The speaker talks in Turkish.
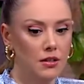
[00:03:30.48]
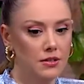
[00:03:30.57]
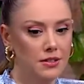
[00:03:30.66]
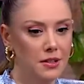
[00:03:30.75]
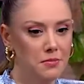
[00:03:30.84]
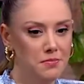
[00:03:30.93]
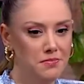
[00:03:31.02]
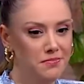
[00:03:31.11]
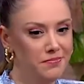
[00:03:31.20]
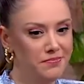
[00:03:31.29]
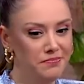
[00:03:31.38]
Ya
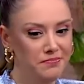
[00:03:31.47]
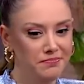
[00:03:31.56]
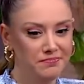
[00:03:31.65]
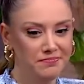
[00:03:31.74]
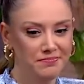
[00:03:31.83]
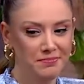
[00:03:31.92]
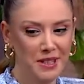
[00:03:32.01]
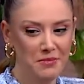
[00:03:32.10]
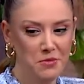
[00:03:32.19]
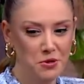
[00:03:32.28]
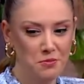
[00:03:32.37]

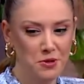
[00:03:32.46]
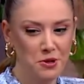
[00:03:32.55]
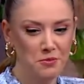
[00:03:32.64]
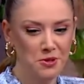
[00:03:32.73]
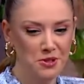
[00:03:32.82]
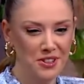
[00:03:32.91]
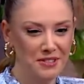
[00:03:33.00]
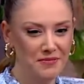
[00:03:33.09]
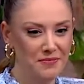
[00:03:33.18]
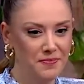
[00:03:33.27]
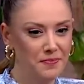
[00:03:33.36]
bilmiyorum biliyor musun?
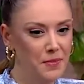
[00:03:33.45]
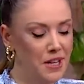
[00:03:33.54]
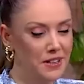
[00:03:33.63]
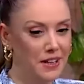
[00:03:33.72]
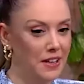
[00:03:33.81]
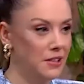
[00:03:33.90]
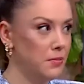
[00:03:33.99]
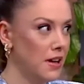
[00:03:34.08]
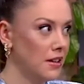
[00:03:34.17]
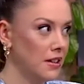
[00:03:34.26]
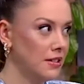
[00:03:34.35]
Hı? Ben de herhalde
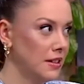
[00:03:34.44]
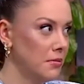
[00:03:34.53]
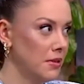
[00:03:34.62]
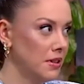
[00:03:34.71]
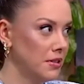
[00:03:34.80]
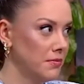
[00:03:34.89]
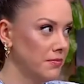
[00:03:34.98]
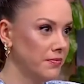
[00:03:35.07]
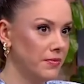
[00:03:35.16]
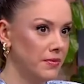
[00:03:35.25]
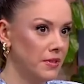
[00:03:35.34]
Berkan diyebilirdim.
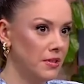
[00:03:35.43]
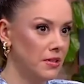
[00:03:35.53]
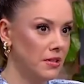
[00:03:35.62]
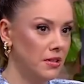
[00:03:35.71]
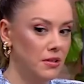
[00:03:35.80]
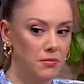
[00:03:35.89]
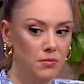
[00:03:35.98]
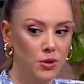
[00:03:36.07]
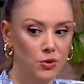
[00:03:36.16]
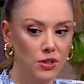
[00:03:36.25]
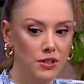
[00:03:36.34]

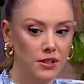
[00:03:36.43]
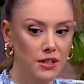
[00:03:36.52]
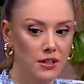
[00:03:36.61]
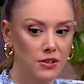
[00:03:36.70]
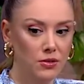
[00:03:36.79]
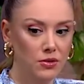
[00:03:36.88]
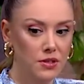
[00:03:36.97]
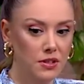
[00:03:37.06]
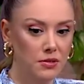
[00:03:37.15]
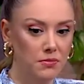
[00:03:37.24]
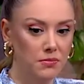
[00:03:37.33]
Batuhan'ın yerinde
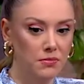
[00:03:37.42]
olsaydım.